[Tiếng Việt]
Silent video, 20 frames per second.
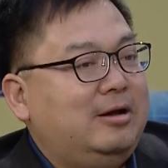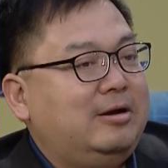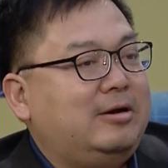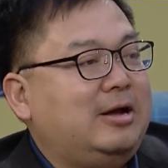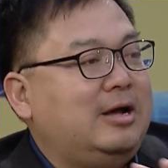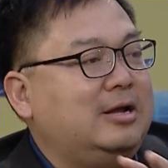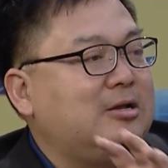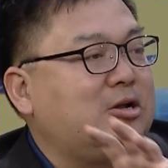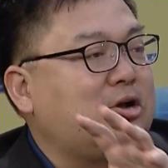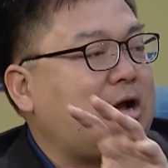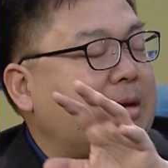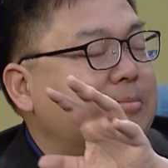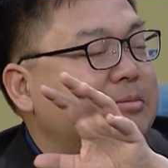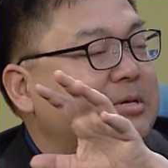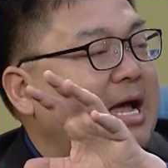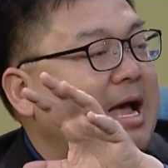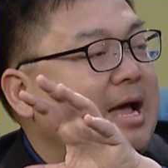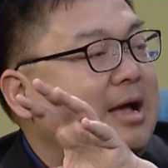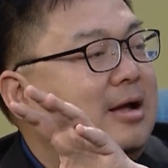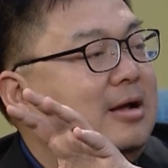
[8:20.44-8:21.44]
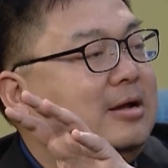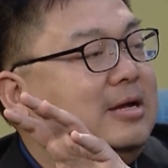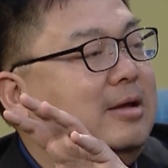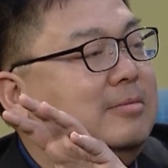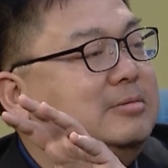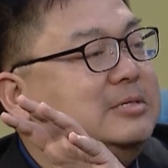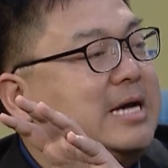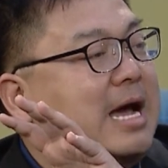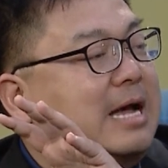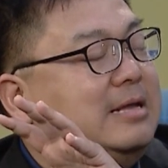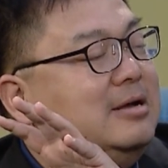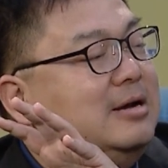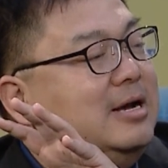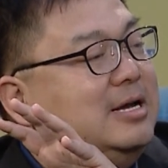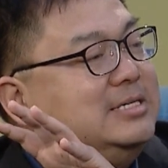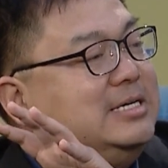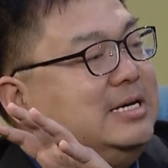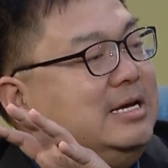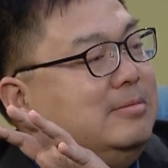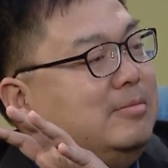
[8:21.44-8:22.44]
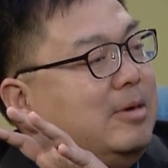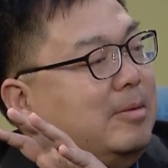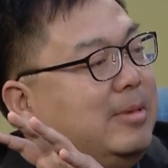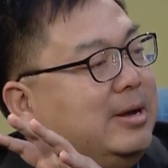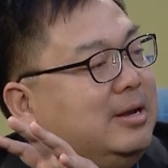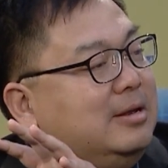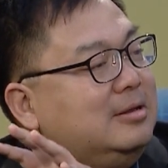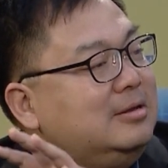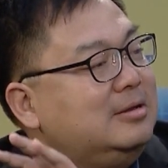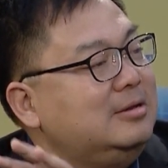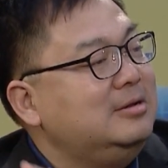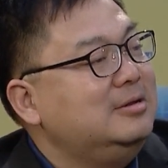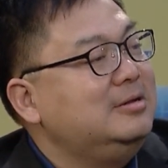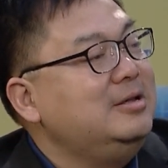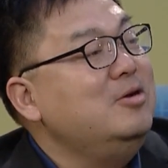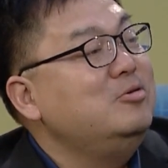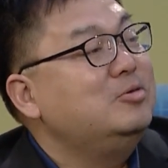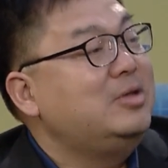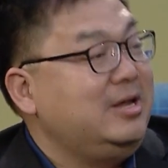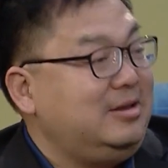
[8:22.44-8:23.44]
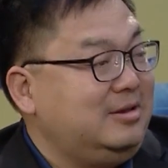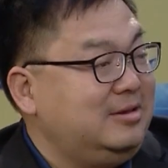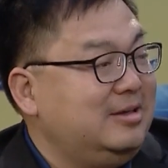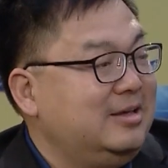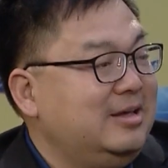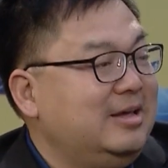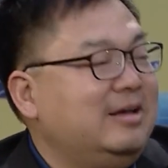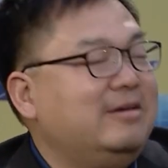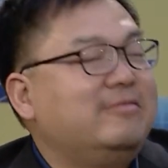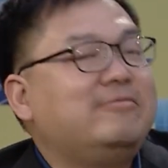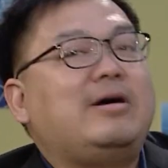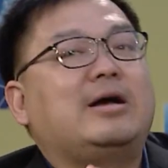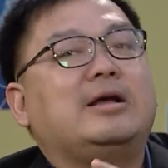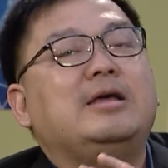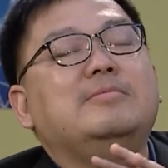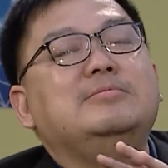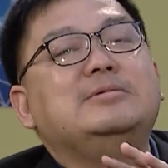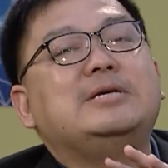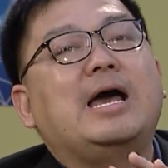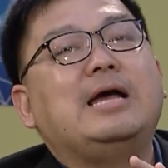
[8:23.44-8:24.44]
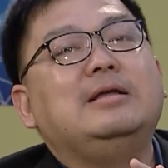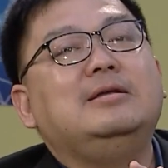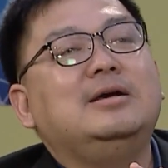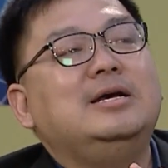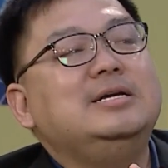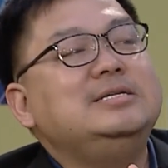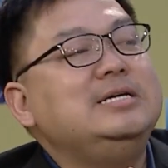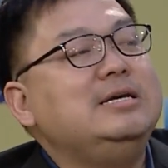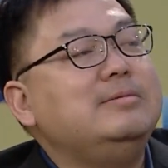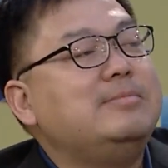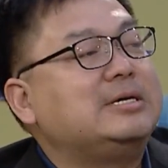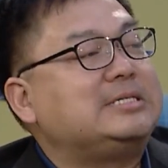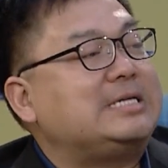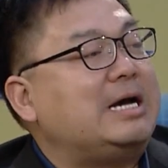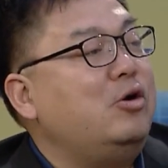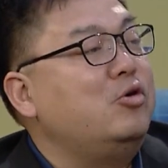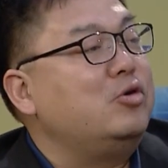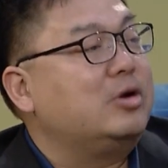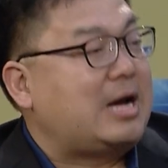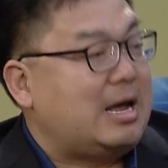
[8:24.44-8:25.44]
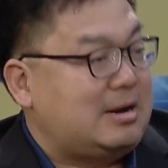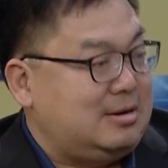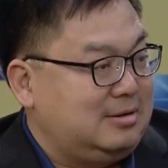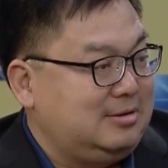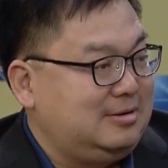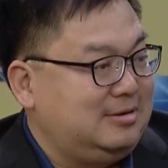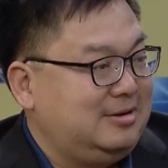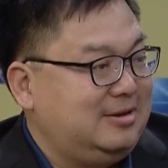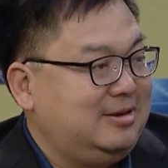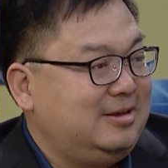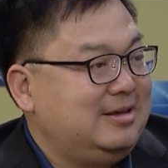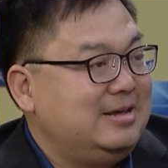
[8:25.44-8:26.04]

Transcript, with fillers: à, cảm tra kiểm tra những cái gì mà mình yêu thích và kiểm tra những cái gì mà xã hội cần ừ.